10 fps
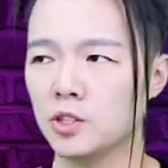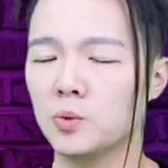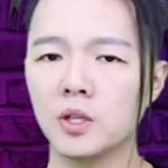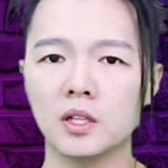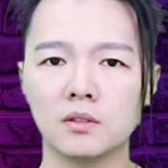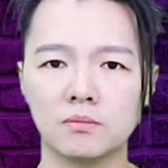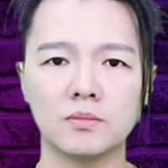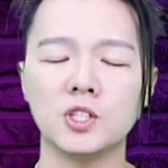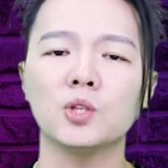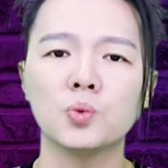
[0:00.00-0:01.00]
是为了
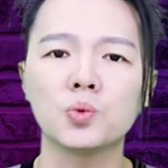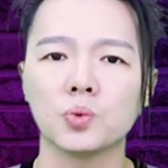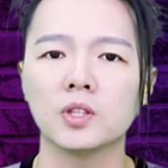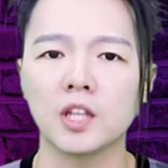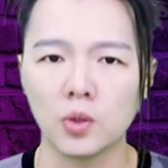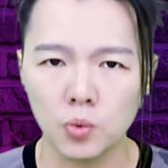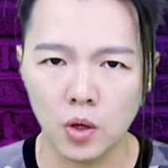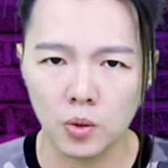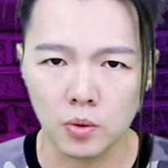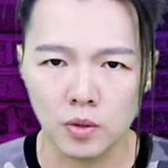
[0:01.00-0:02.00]
基督徒的点
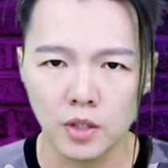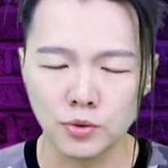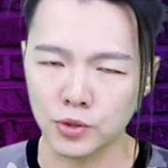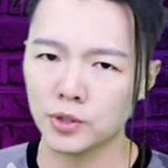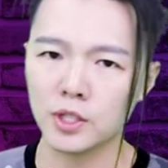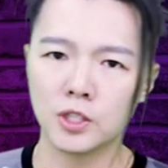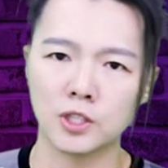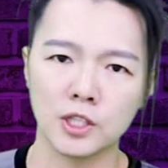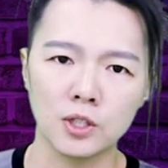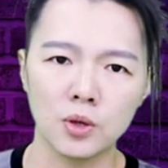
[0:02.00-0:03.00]
阅率，只是一个
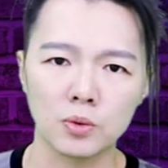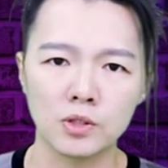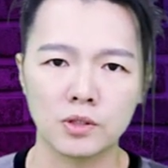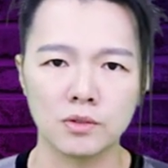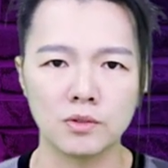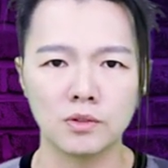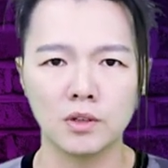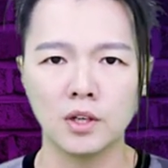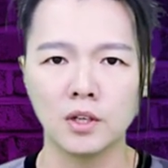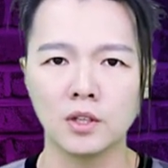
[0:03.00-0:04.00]
形容词，
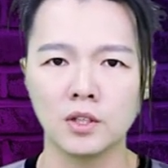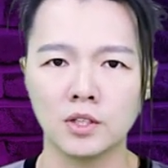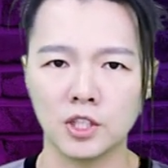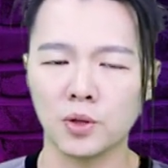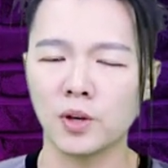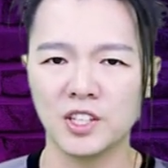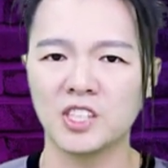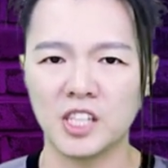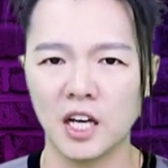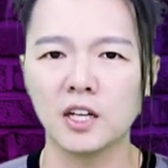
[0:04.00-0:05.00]
是形容很
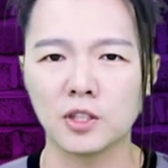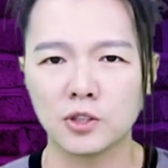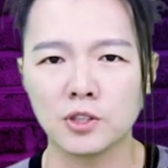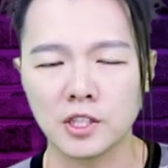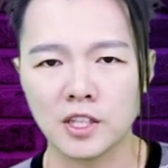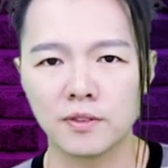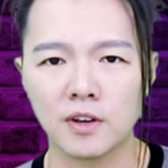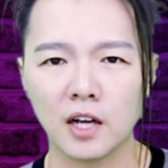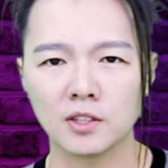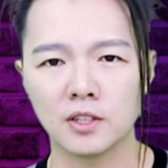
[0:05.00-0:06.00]
邪恶的事情在
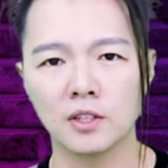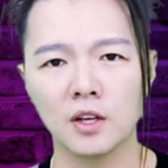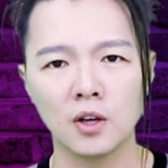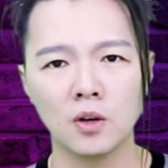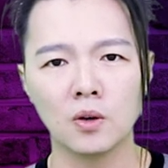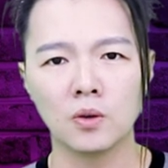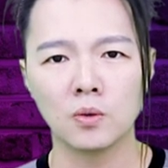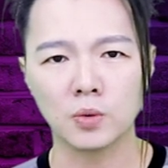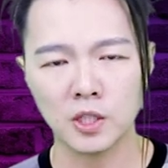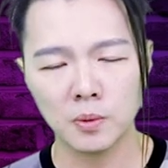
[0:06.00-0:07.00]
发生，
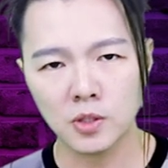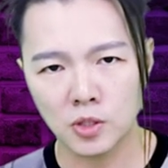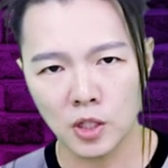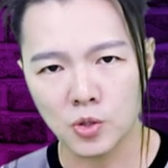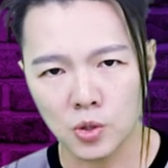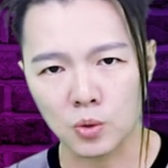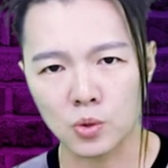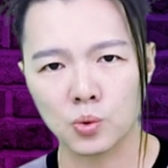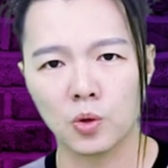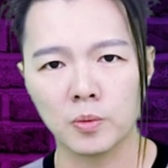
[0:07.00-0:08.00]
我在这边慎重的
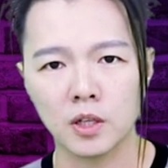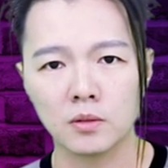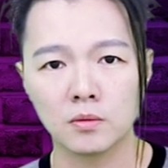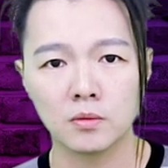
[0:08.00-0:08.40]
说明，